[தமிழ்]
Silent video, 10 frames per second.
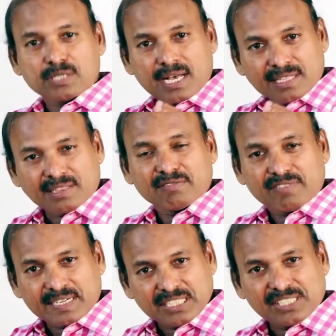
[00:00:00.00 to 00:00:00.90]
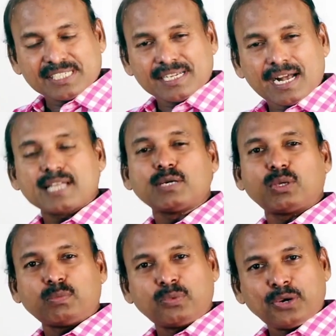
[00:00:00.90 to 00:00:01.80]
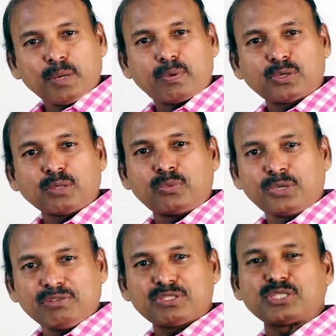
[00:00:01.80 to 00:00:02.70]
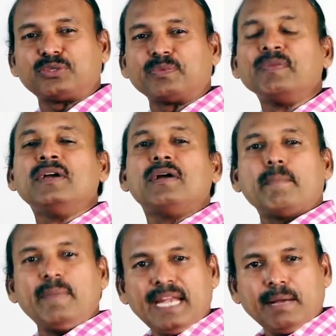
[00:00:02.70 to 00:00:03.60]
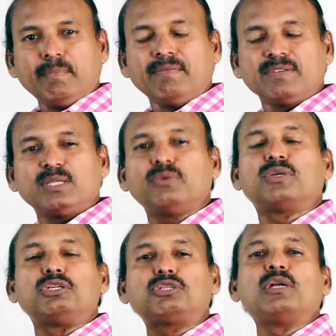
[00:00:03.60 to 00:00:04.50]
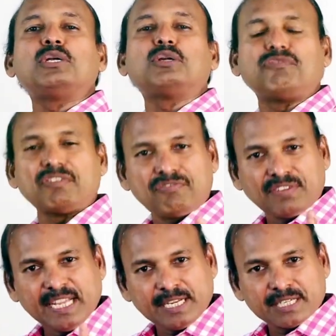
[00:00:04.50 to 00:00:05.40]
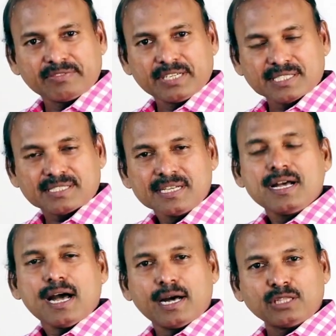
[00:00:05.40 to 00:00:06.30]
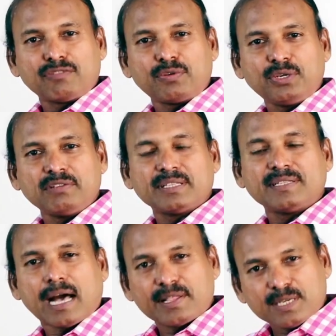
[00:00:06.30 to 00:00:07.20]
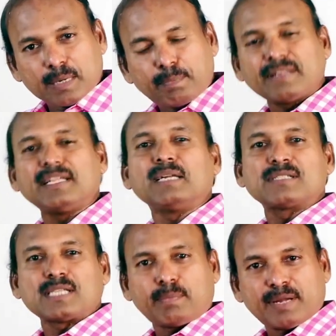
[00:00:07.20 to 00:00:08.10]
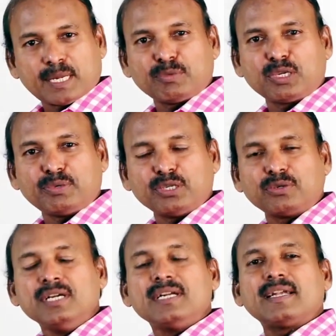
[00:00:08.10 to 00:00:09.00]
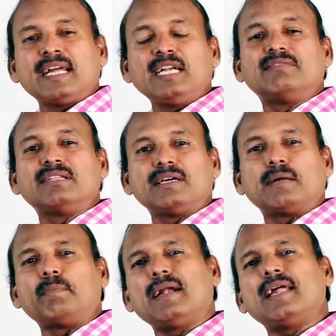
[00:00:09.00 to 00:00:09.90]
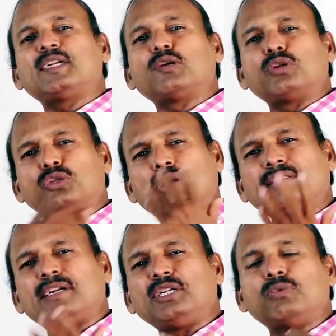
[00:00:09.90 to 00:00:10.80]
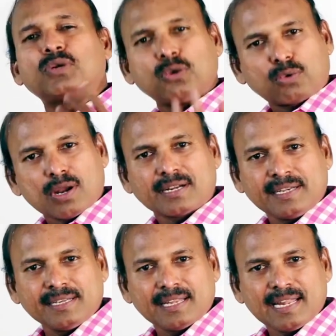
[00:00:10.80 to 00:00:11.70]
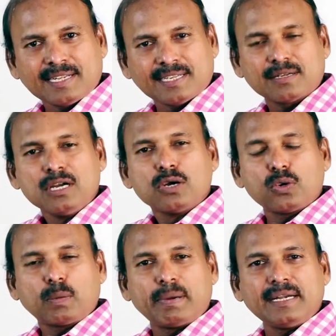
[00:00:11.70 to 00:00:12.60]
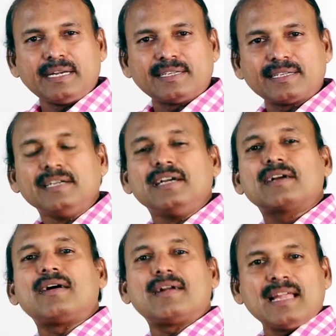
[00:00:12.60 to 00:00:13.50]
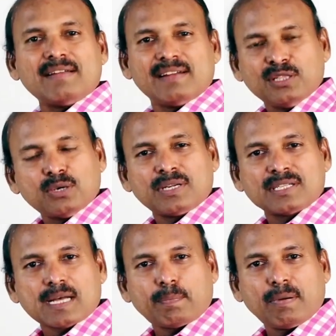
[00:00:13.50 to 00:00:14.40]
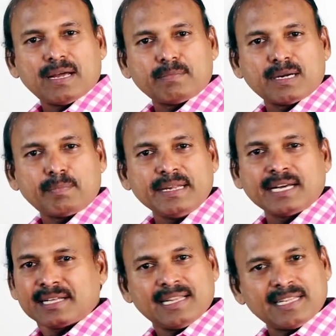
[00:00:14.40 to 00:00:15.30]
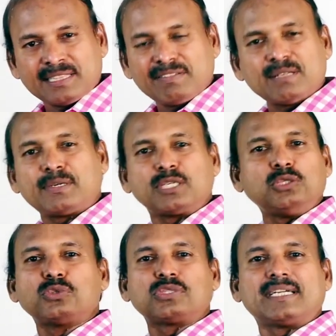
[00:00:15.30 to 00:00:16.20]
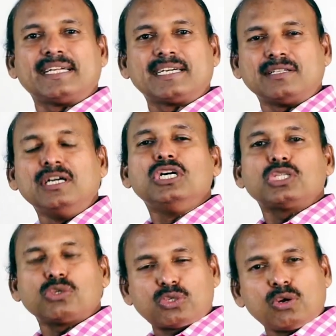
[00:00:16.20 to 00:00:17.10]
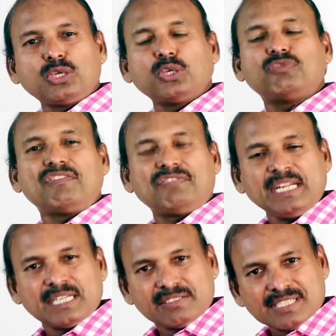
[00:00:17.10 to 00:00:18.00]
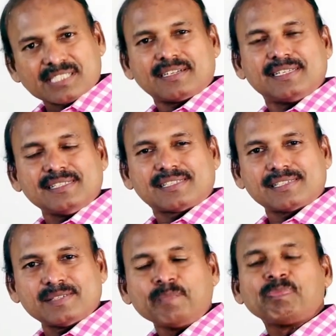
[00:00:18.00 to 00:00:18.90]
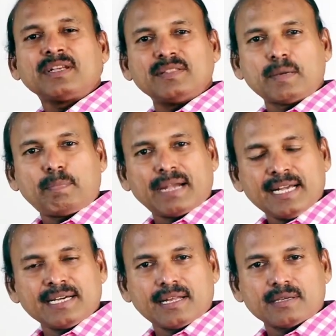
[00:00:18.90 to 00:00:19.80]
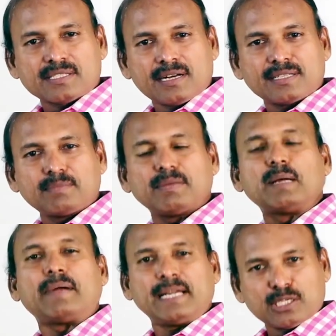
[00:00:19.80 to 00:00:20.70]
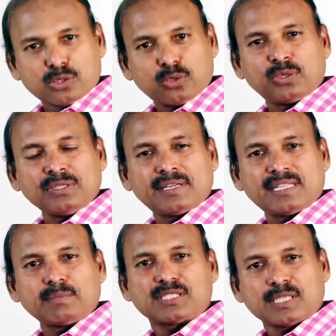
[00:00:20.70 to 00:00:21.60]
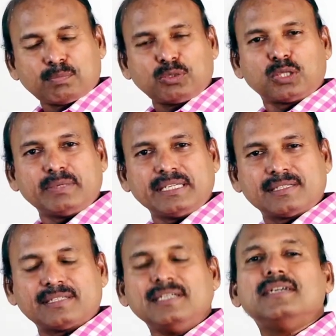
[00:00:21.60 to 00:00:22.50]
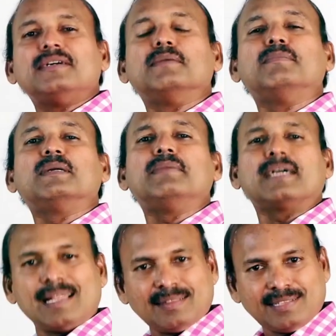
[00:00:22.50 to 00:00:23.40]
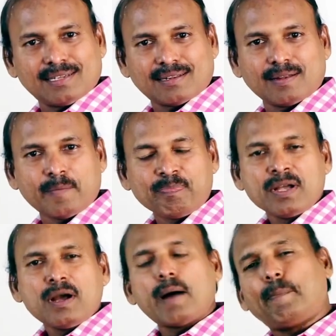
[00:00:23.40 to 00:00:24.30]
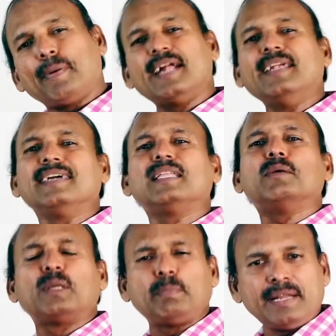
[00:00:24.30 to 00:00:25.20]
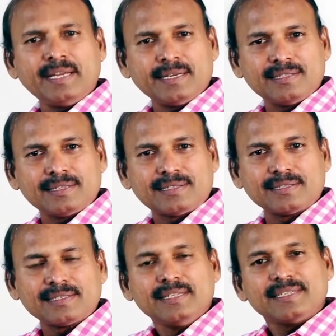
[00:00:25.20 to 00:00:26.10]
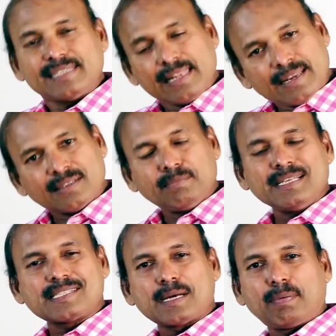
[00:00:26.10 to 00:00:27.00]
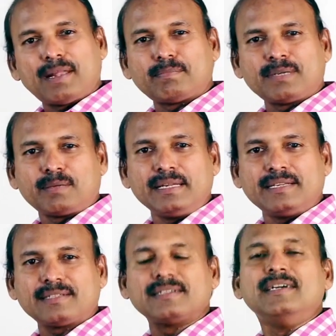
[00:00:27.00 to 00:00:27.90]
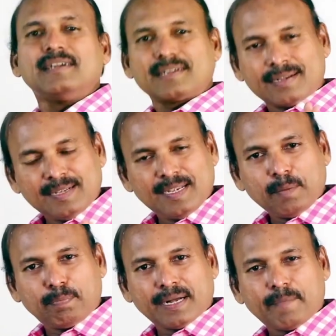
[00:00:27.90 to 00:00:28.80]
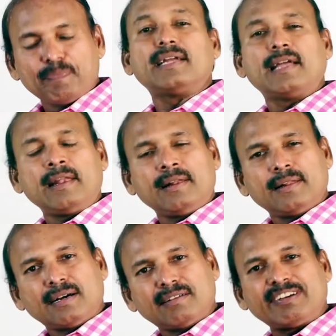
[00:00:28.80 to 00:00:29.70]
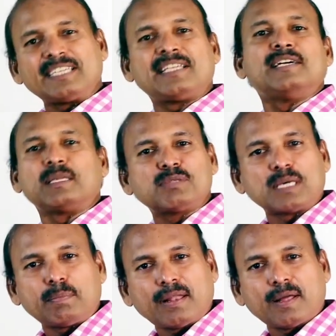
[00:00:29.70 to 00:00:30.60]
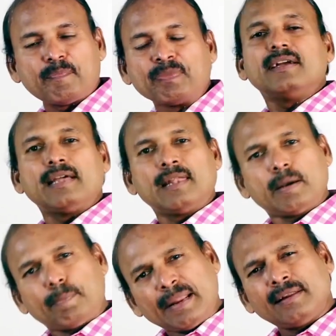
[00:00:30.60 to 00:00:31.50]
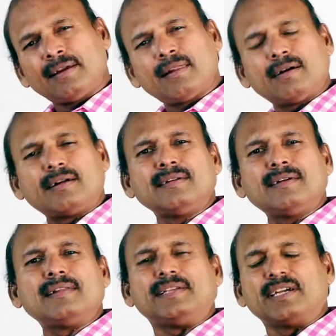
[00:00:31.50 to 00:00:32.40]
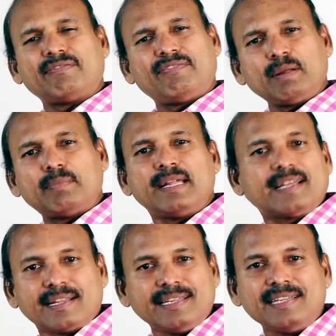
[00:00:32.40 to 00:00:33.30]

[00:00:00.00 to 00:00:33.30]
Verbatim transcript: சாதத்தை வடித்து அதை ஒரு மூடி போட்டு மூடி வச்சிடணும் மினிமம் வந்து ஒரு டுவெல் டு ஃபிஃப்டீன் ஹவர்ஸ் அந்த ஃபுட்டு வந்து அதுக்கப்புறம் தான் நம்ம சாப்பிட ஆரம்பிக்க முடியும் நைட்டு வந்து ரொம்ப லேட்டாக ஒரு டுவெல் தேர்ட்டி ஒன் ஓ கிளாக் நீங்கள் லேட்டாக குக் பண்ணிவிட்டு காலையில் விழுந்த உடனே சாப்பிட்லாமா அப்படின்னா அதில் எந்த விதமான யூஸும் கிடையாது ஸோ டுவெல் டு ஃபிஃப்டீன் ஹவர்ஸ் கழித்து இந்த பழைய சாதம் இல்லை பழைய சோறுங்கிறது நம்ம சாப்பிட்டோம் அப்படின்னா ரொம்ப ரொம்ப ஹெல்த்தியாக இருக்கலாம் அப்படி என்ன இதில் ஒரு பெரிய இது இருக்குது எல்லாருமே சாப்பிட்லாமா அப்படின்னா கண்டிப்பாக எல்லா வயதினரும் சாப்பிடலாம் எல்லா பெண்கள் ஆண்கள் எவ்ரிபடி கேன்